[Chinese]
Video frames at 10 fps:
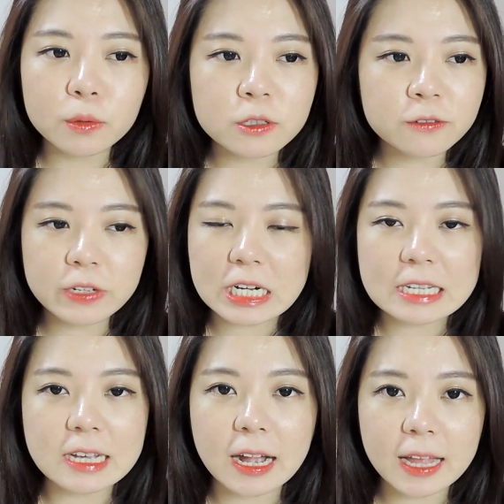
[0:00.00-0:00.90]
我是非
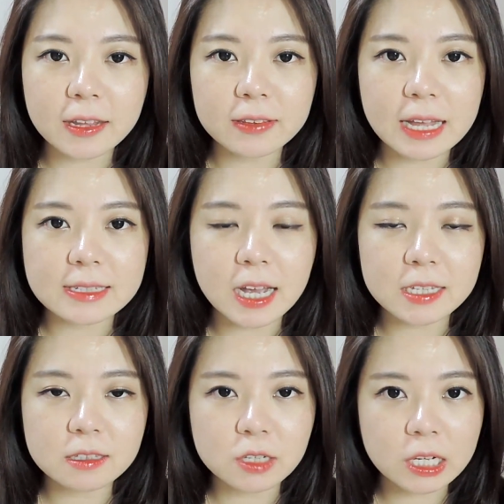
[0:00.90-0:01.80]
常想看到大
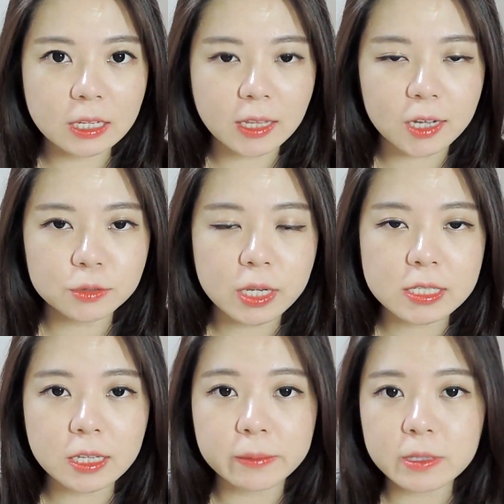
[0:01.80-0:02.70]
家可以拿出来
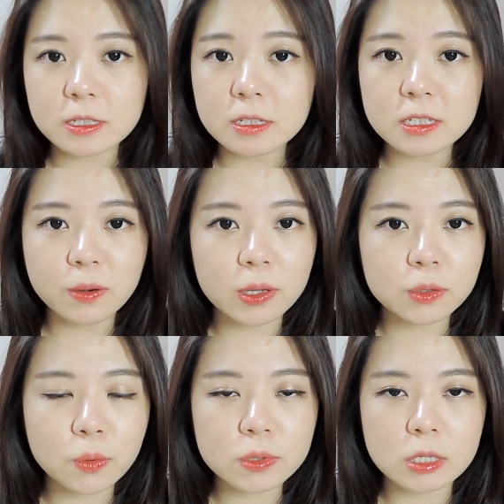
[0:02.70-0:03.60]
一些你们自己喜欢
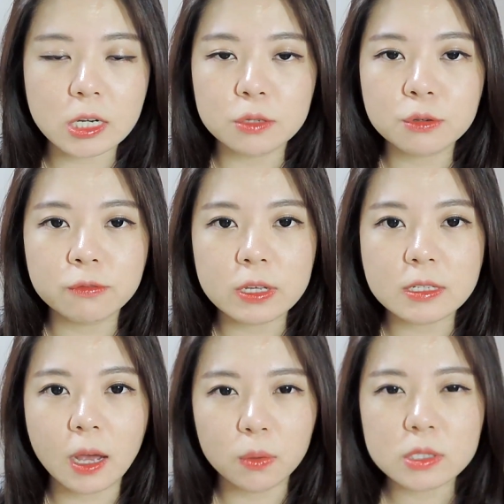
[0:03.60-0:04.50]
的东西，这样做
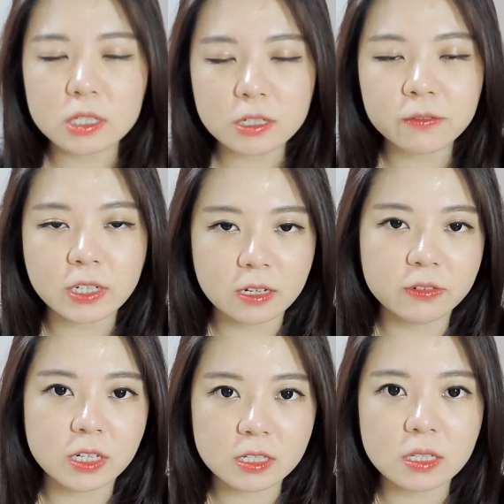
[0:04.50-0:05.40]
分享。我自己是非常
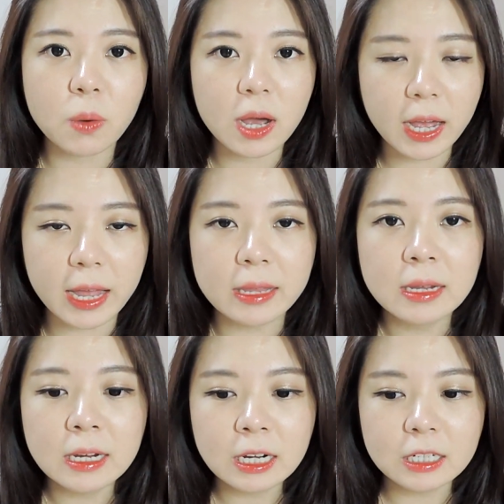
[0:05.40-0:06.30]
非常喜欢看，
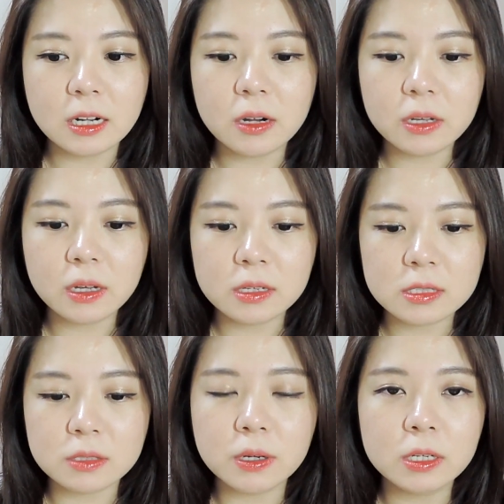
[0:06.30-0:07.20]
然后也
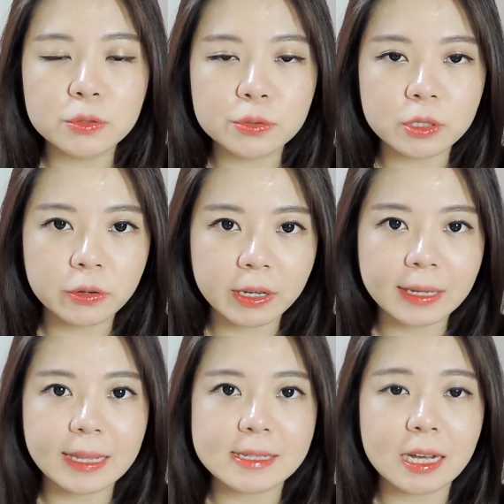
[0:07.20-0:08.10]
很喜欢，就是留言
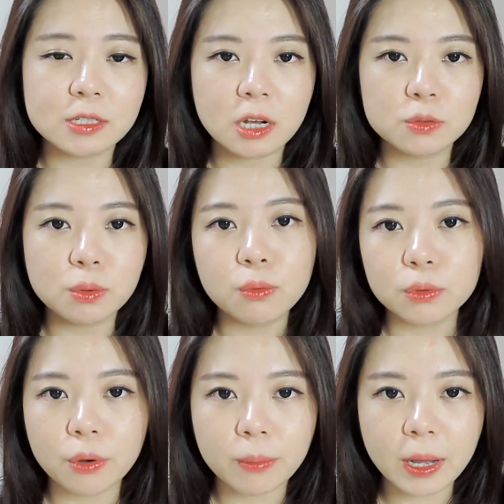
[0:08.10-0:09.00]
给大家这样做
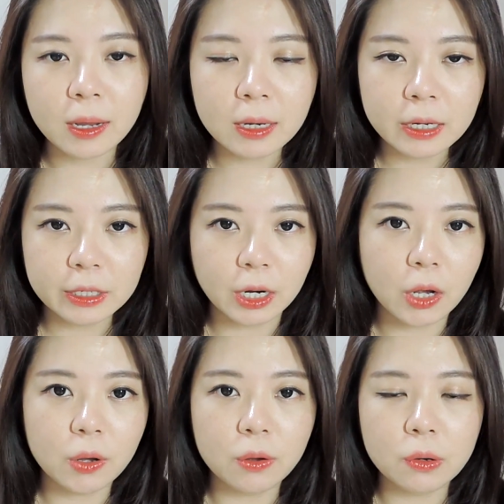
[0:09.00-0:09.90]
互动嘛。
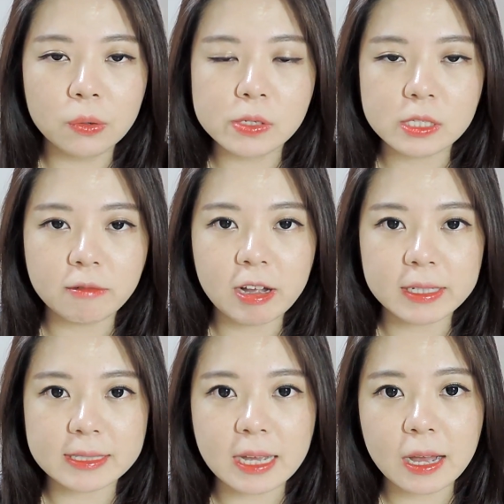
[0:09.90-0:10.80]
然后希望
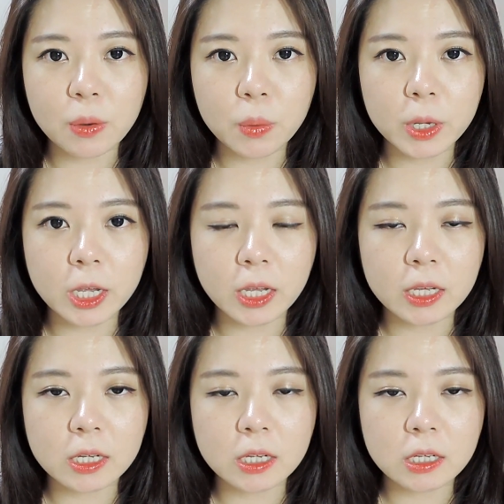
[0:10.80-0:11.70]
大家会
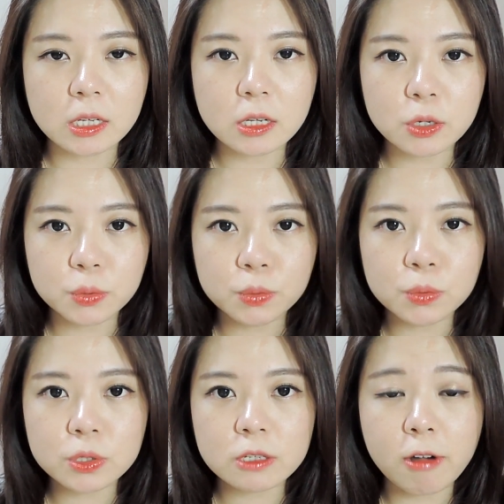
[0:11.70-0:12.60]
一
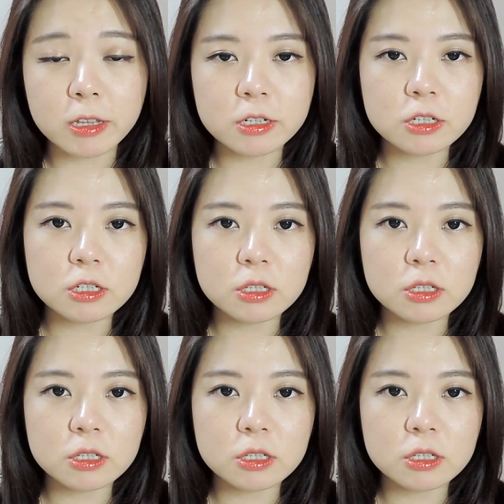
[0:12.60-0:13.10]
如既往的支